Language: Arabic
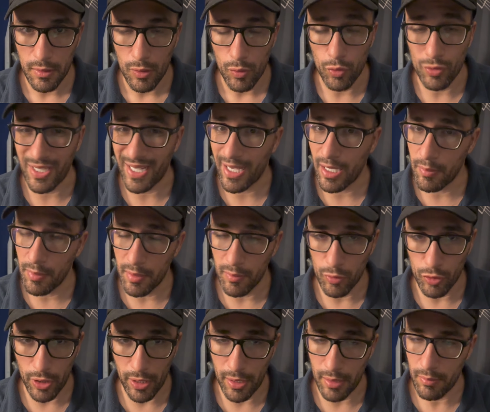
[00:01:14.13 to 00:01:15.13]
وده جاي من
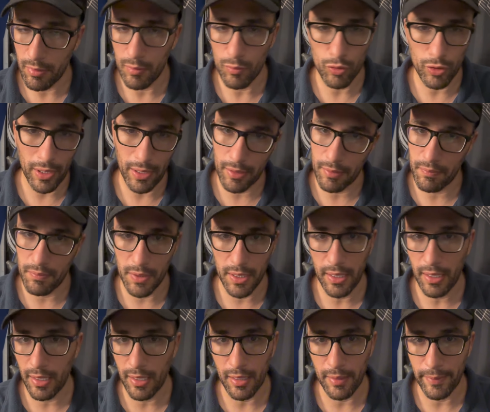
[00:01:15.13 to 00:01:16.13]
المدرب المدرب
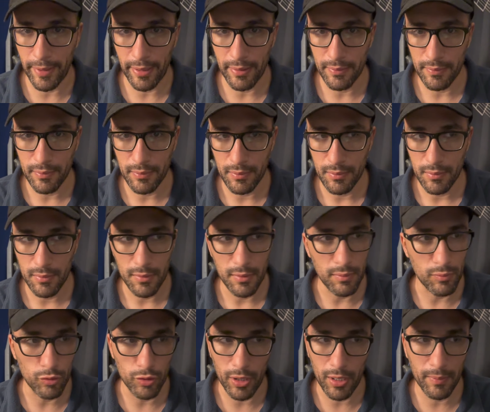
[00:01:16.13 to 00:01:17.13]
ميح يا جماعه
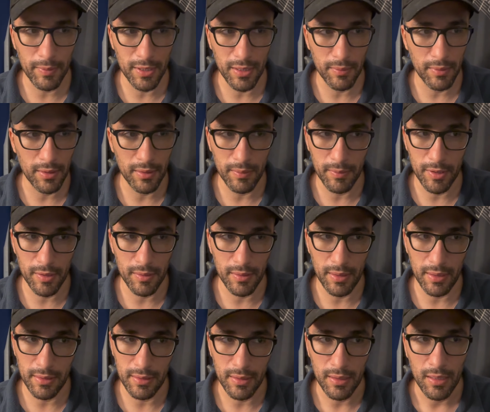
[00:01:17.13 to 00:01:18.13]
المدرب انا
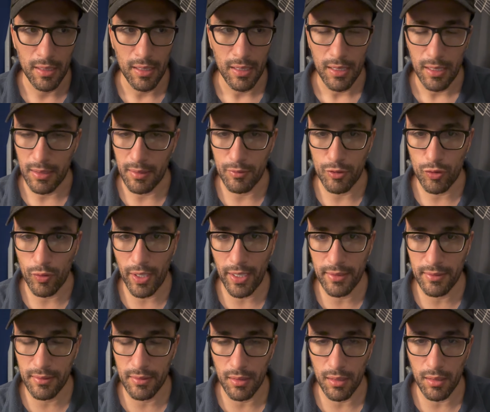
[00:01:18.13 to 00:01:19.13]
يعني انا مش
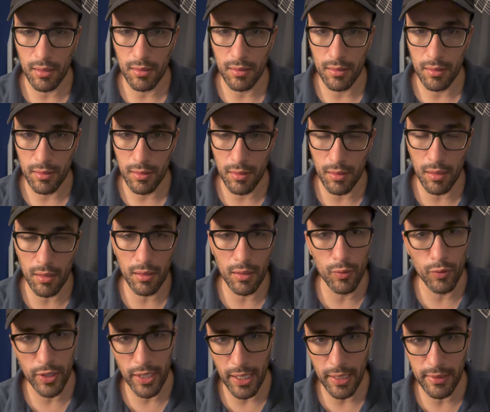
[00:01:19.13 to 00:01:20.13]
واحد
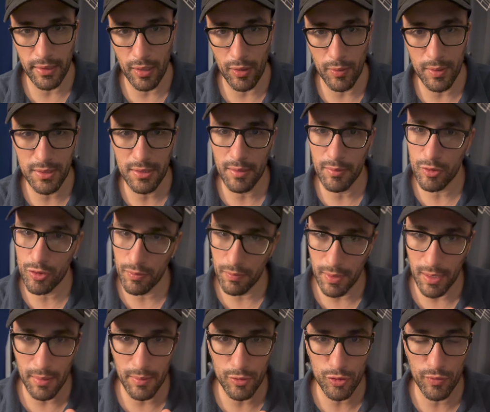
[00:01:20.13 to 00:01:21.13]
كروي يعني او بس بشوف
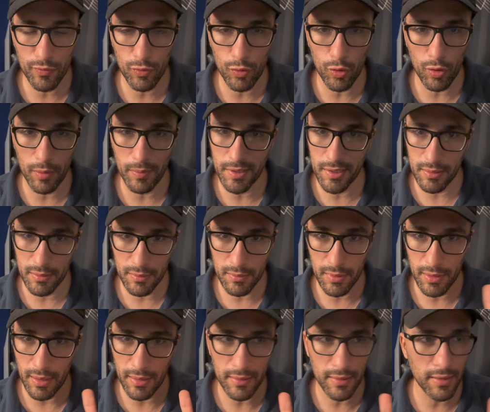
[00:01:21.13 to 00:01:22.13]
بقى بشوف كوره
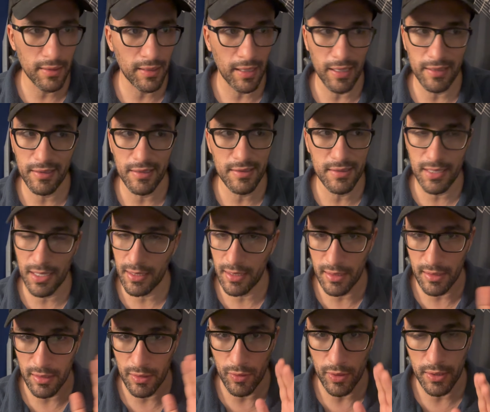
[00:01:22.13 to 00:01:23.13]
من قد ايه 30 سنه
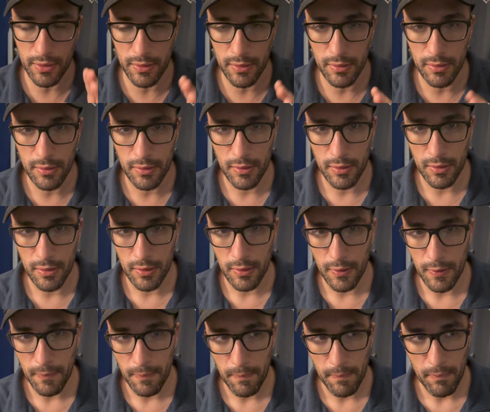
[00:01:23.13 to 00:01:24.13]
دلوقتي
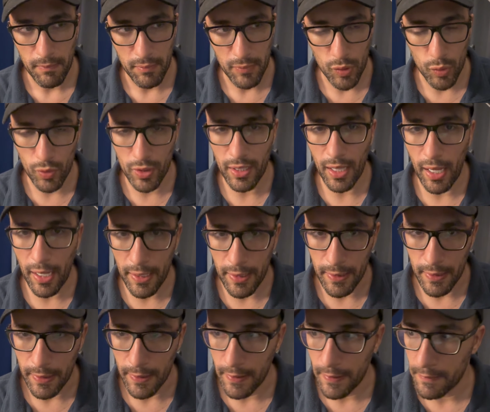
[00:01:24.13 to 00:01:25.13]
من وانا
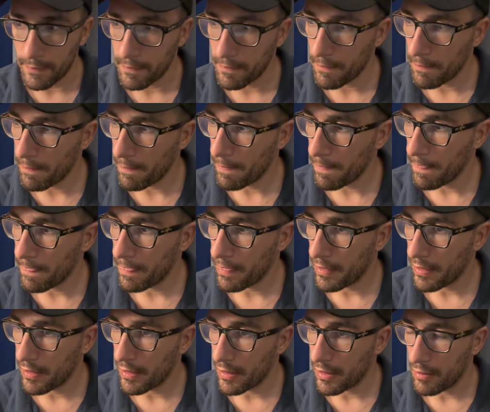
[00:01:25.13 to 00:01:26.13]
عيل يعني
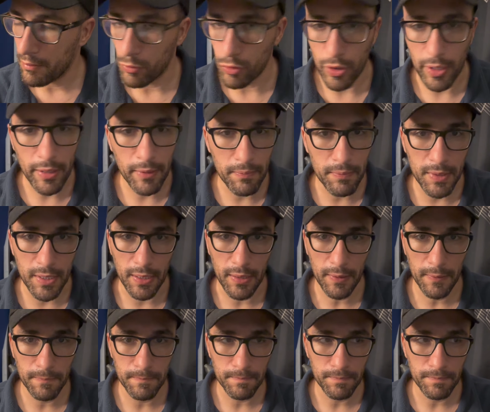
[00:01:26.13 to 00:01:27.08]
مدرب ميح